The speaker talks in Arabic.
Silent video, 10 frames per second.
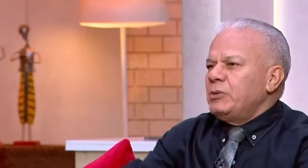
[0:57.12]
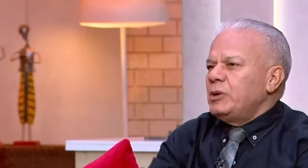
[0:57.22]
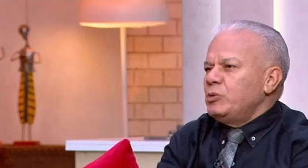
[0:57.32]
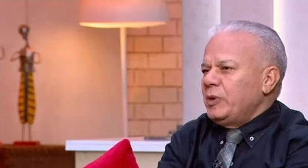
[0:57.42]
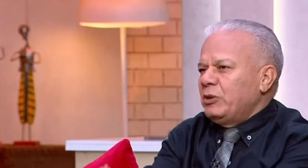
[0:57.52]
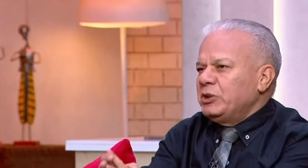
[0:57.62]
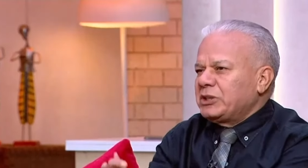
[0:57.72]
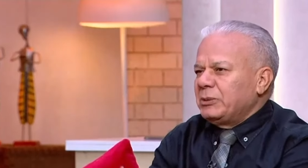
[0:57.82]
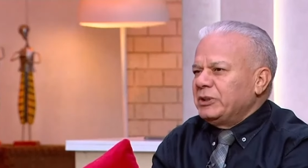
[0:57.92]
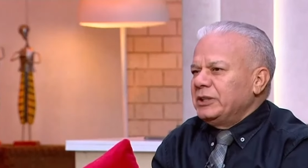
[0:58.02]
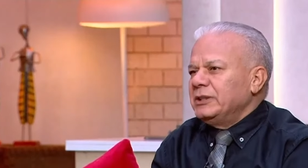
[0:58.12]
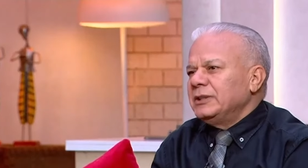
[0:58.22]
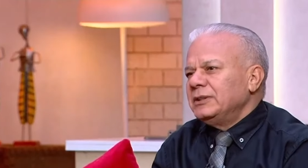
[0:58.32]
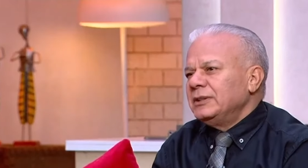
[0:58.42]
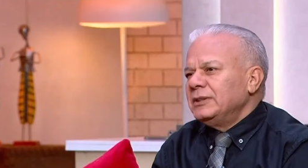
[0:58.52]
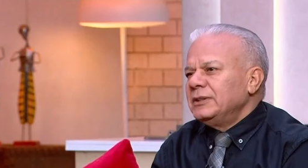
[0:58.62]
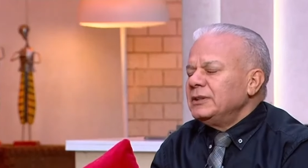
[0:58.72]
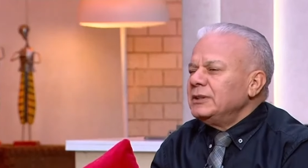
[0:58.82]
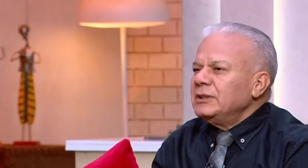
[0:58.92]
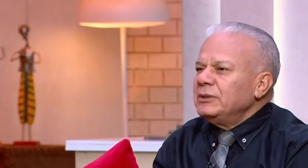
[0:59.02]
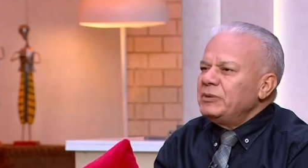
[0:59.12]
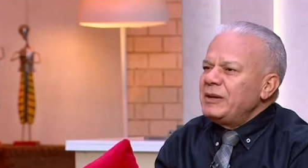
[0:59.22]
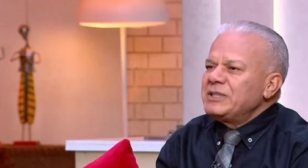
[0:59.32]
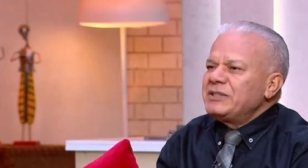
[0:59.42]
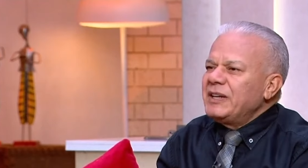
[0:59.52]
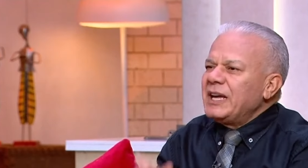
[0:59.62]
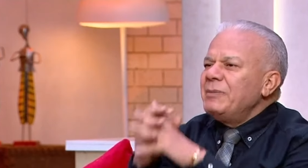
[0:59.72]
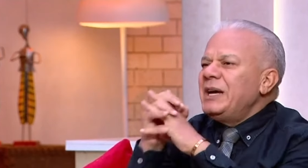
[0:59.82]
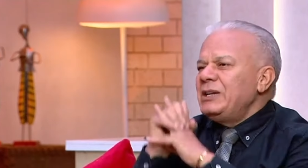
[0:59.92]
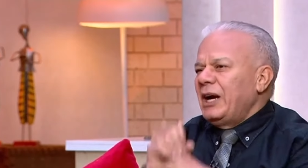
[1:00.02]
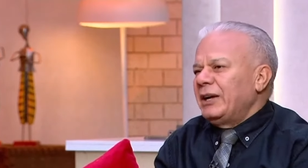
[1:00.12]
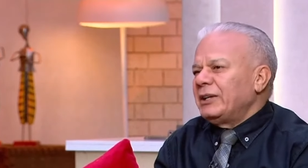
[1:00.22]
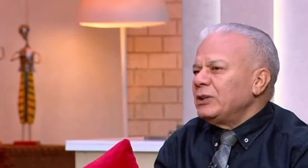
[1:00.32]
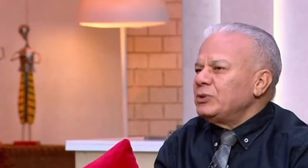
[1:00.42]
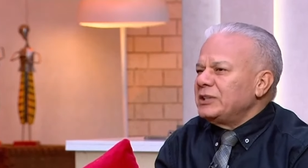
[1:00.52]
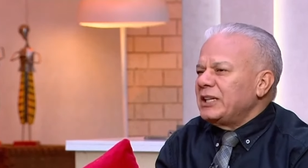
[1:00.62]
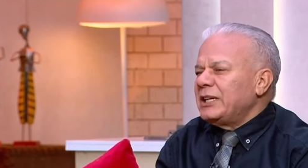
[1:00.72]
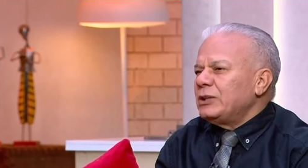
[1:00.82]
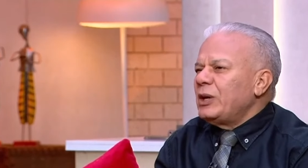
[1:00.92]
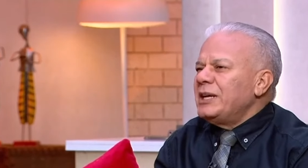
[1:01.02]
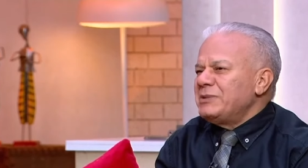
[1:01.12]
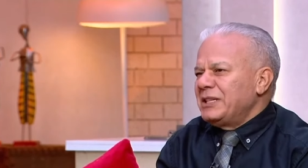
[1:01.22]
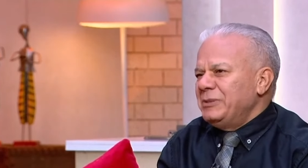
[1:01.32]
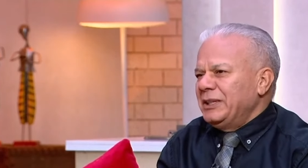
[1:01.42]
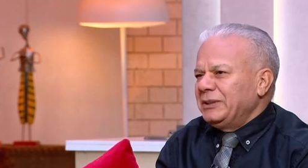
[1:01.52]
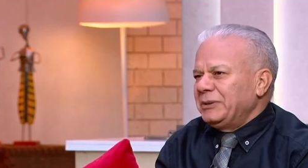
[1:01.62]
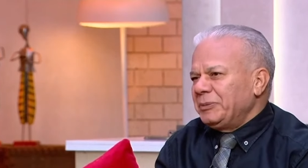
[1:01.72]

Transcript: والمهم حوالين الطبليه حاجه سميره الله يرحمها فجمال يا حركاته وتكاته ايام زمان